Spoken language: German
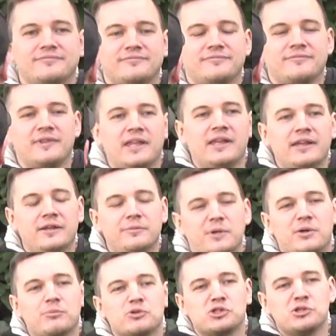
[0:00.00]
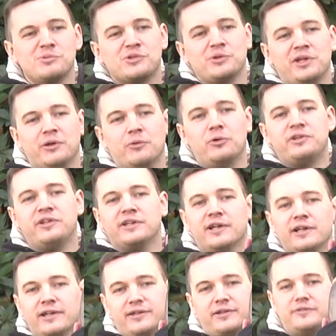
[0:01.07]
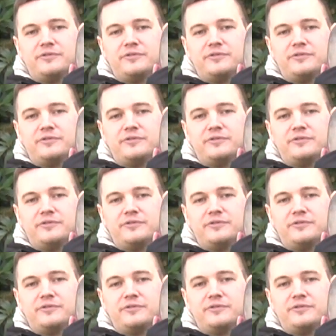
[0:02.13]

mit 1500 Mann. Warum